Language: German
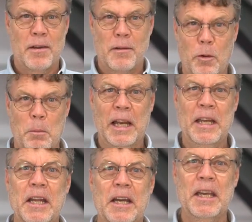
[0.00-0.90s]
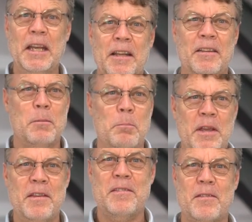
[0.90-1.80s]
Vom kleinen Kind
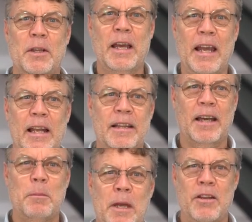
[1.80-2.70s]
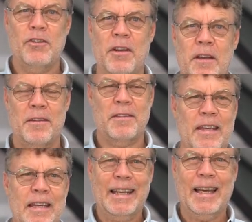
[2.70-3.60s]
bis zu den älteren Menschen, es
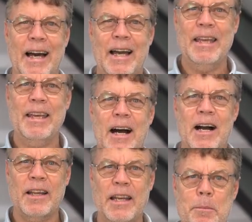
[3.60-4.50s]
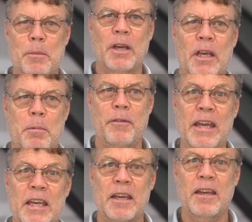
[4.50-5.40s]
gibt keine angenehmere
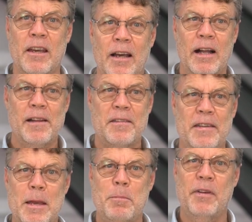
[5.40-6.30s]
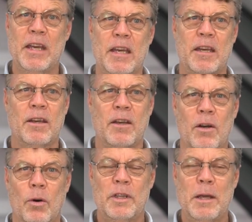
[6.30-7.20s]
Bewegung als diese Bewegung.
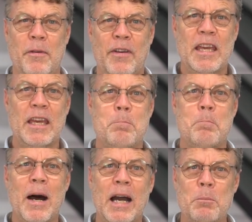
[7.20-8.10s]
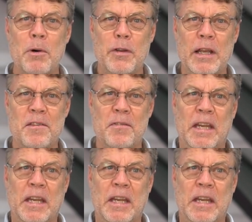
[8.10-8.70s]
Und die Bewegung machen wir viel zu